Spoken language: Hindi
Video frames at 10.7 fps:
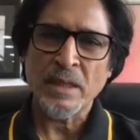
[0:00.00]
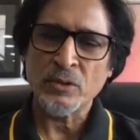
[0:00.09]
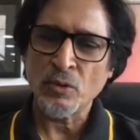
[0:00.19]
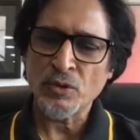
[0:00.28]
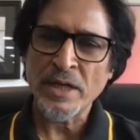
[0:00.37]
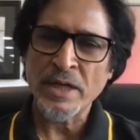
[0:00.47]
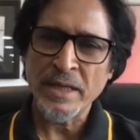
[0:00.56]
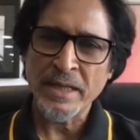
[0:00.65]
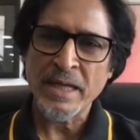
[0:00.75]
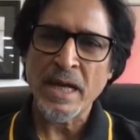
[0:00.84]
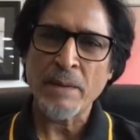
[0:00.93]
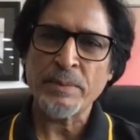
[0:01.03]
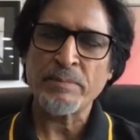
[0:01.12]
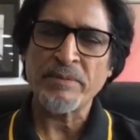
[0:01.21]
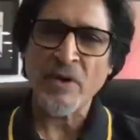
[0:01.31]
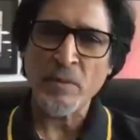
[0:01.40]
दूसरा ये कि आपकी
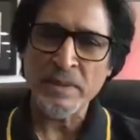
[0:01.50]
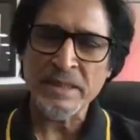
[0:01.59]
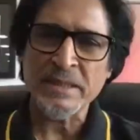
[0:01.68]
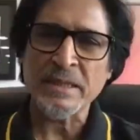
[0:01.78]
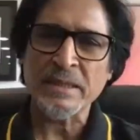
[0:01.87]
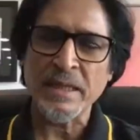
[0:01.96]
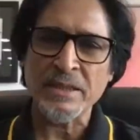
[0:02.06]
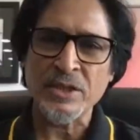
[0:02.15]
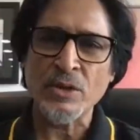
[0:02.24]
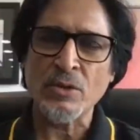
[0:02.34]
परफॉर्मेंसेज इतनी अच्छी